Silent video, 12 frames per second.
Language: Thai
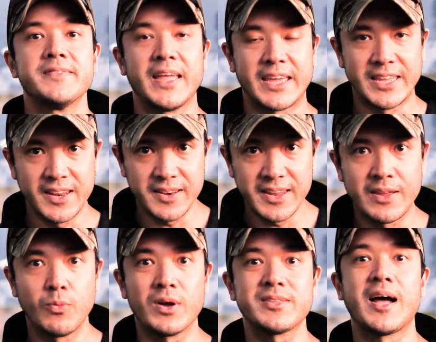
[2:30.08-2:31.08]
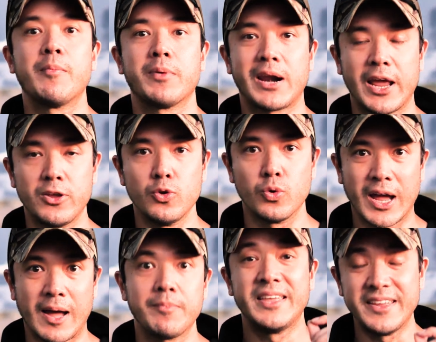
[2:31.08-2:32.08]
แต่คิดดีๆว่าทำอะไรอยู่นะ
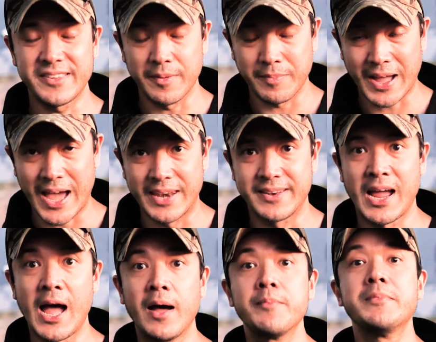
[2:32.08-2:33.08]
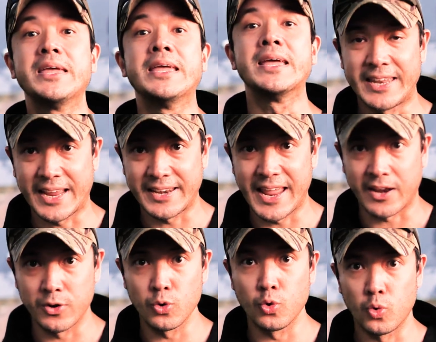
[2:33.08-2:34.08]
ครับที่สำคัญถ้ามีเด็
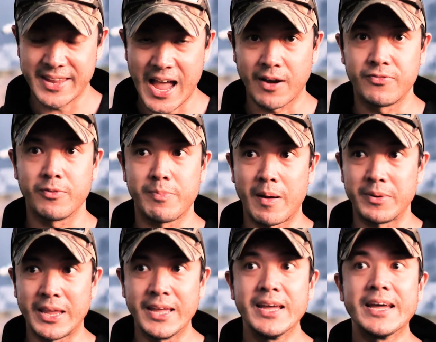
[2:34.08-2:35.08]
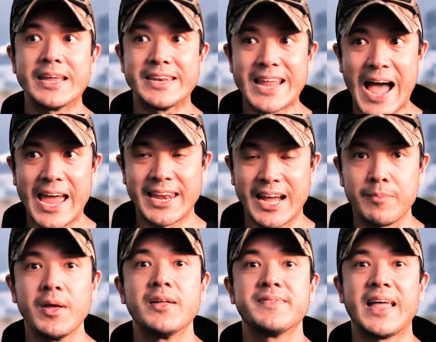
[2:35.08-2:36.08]
กๆดู อยากฝึกแบบนี้ได้นะครับ
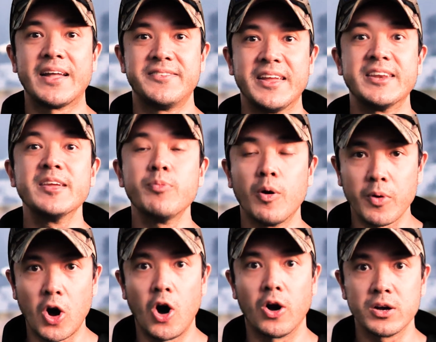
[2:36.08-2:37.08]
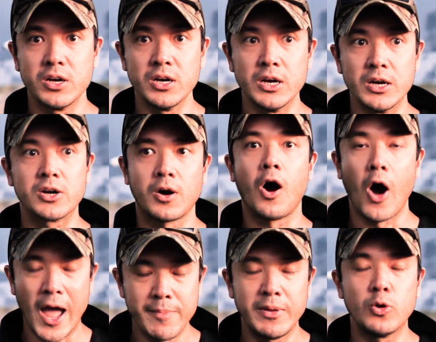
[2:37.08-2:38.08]
แต่สิ่งที่ผมขอคือขอ
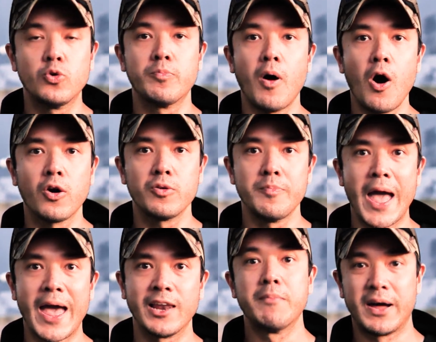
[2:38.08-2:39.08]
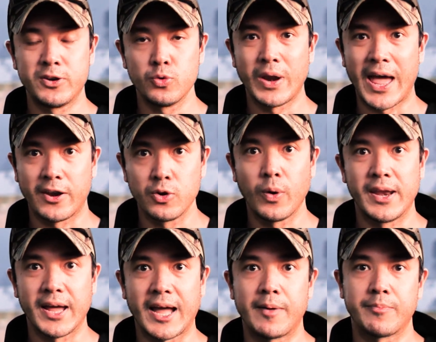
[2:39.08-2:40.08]
ให้มีคุณพ่อคุณแม่มาดูแลด้วยนะค